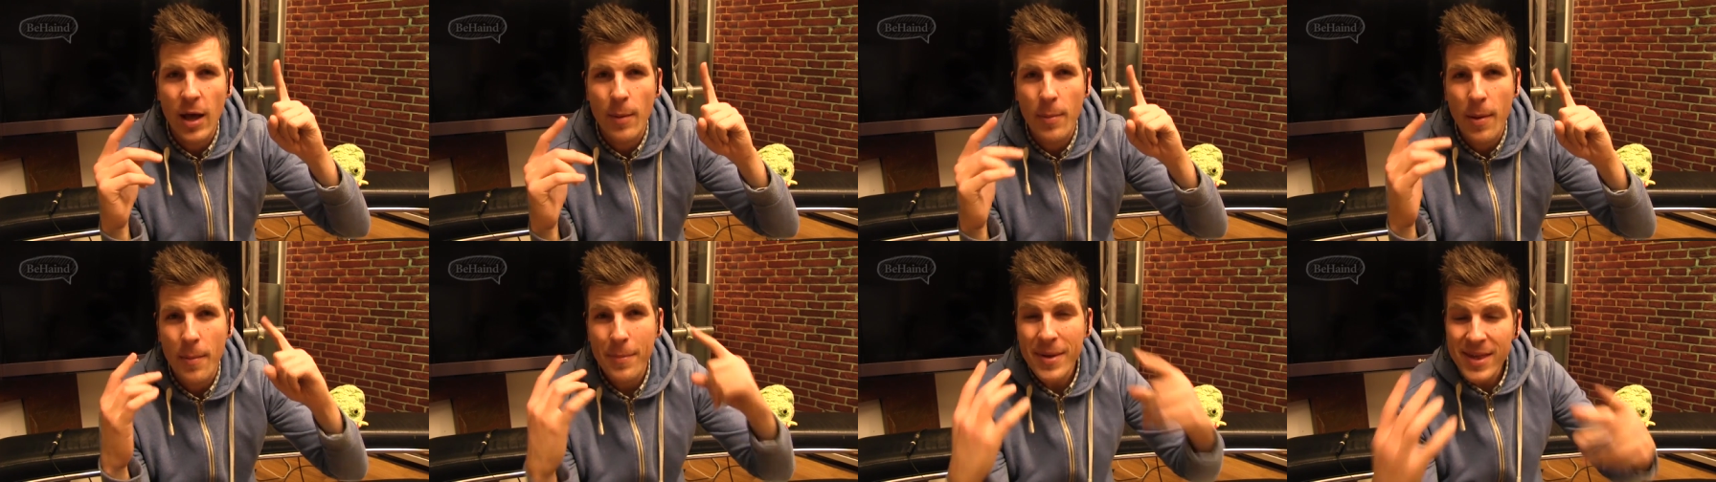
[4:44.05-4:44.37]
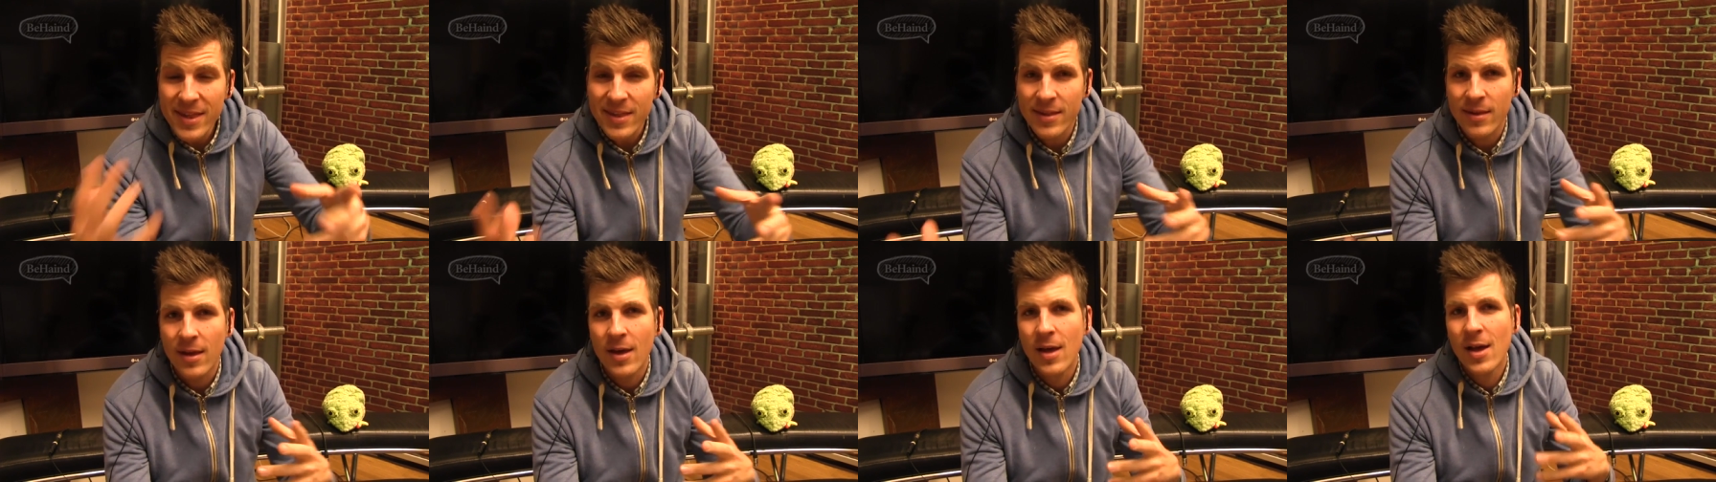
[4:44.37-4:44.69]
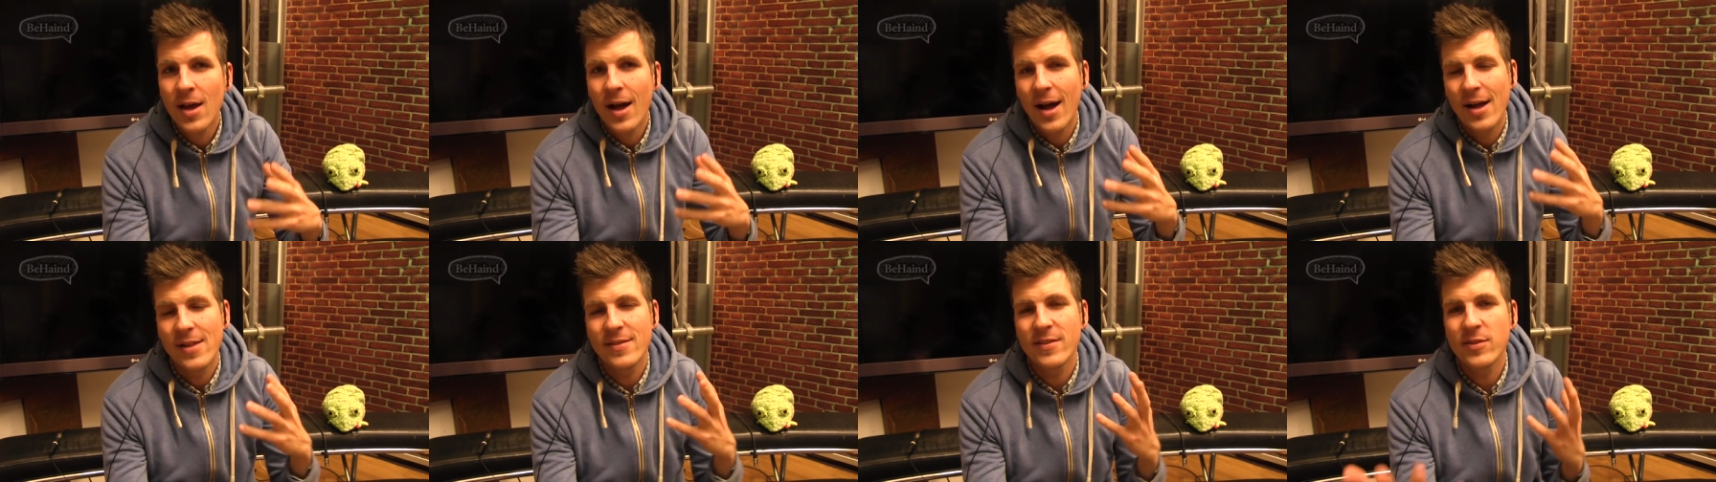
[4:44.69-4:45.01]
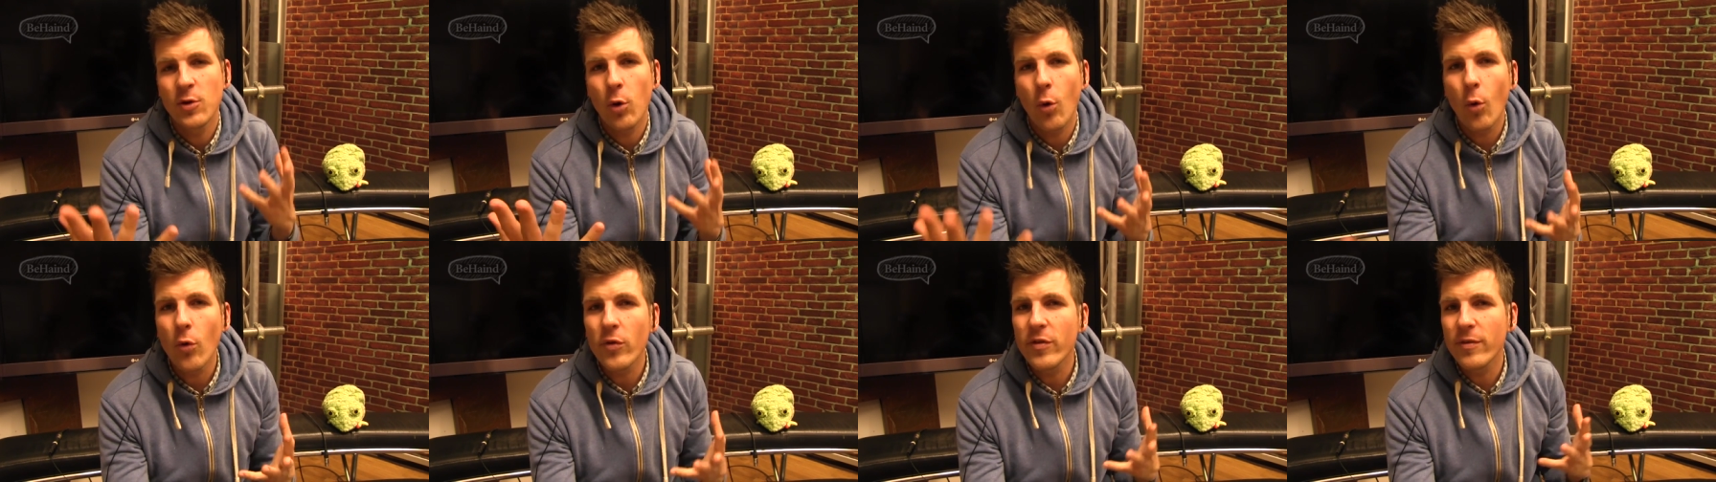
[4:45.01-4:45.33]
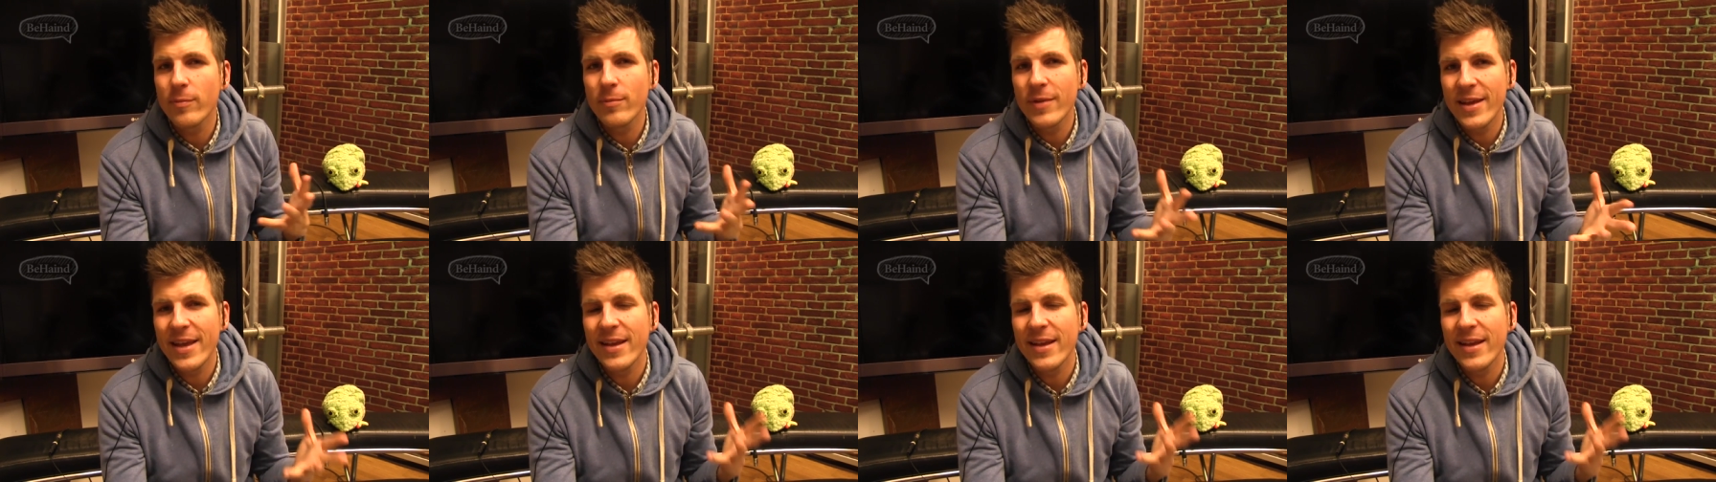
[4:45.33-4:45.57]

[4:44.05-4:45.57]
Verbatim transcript: aber mich als großem